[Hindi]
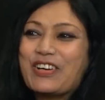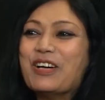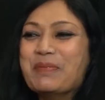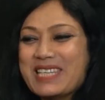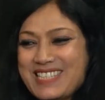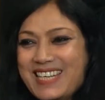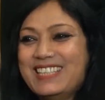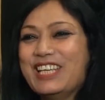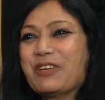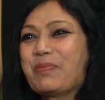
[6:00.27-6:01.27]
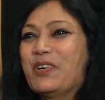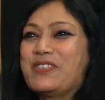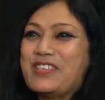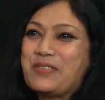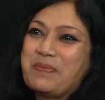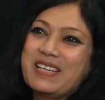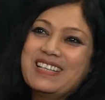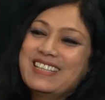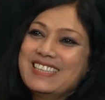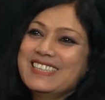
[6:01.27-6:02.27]
और अब ये शादी के प्रोसेस पे
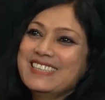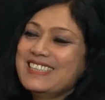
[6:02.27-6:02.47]
हैं